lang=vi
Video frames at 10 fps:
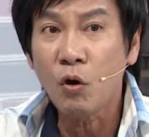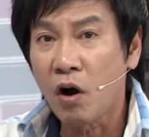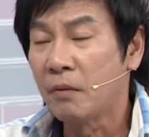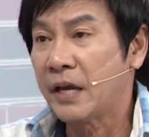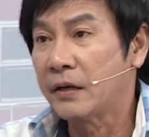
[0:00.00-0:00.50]
món
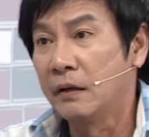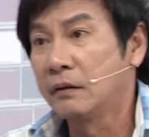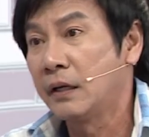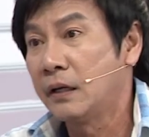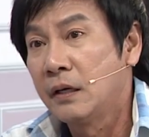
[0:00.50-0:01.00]
cơm gia
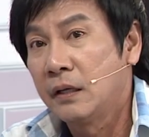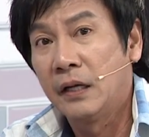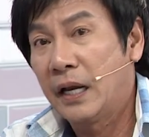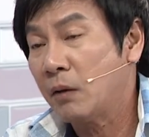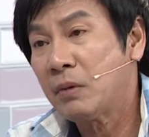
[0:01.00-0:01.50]
đình thì
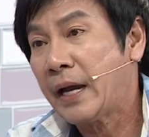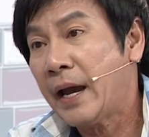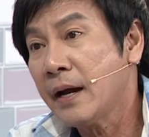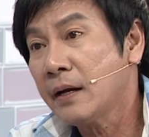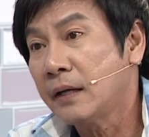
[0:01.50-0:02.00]
thì anh không ăn
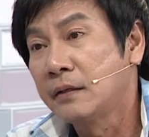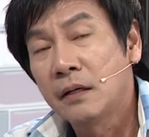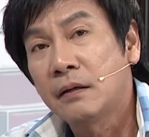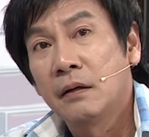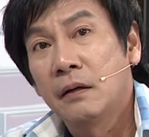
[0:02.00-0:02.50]
cá. Cái à. nhất